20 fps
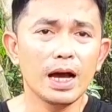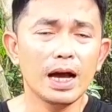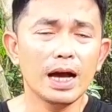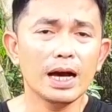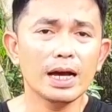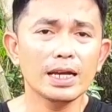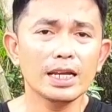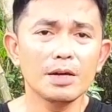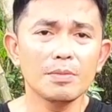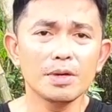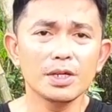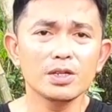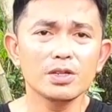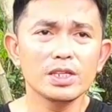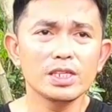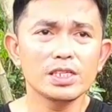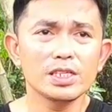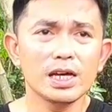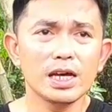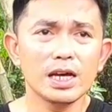ang
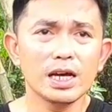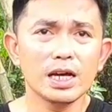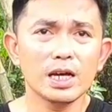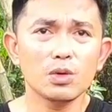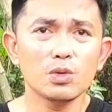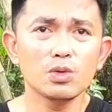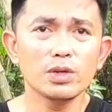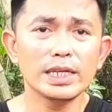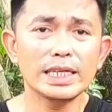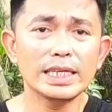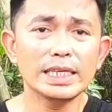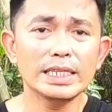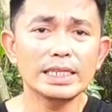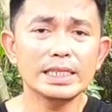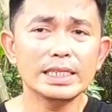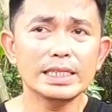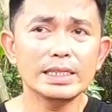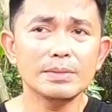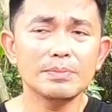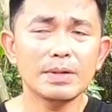laman nun sa ah,
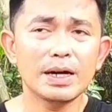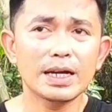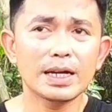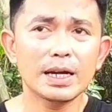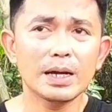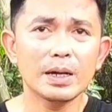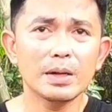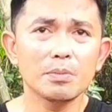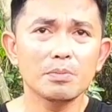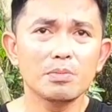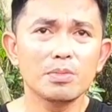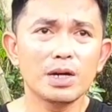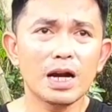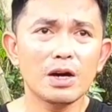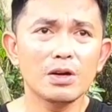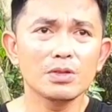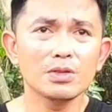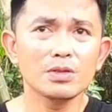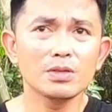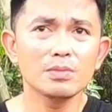kulay parang
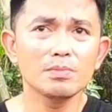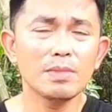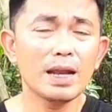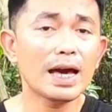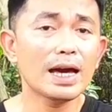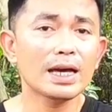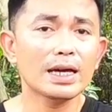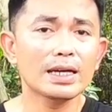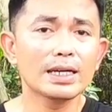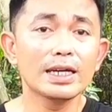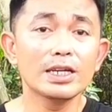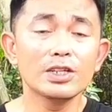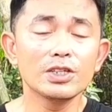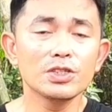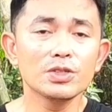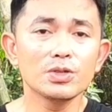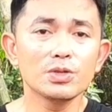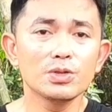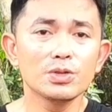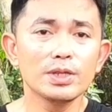brown black
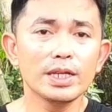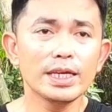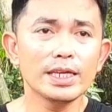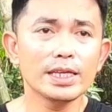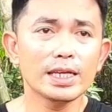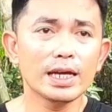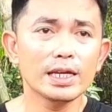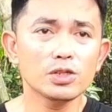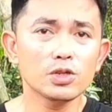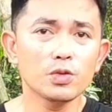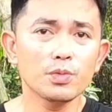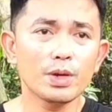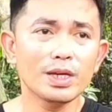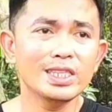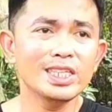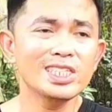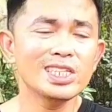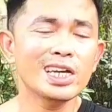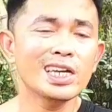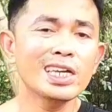ganun yung kulay niya so
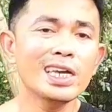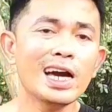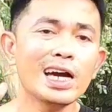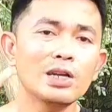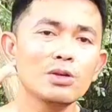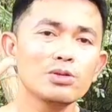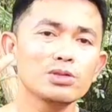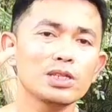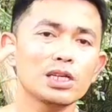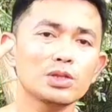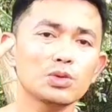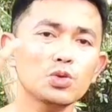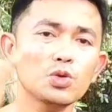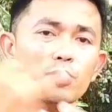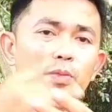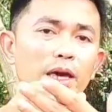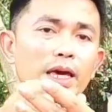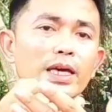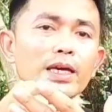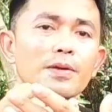pwede siyang ihalo sa
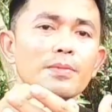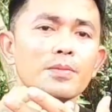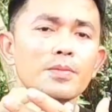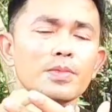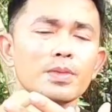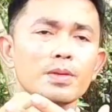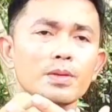tubig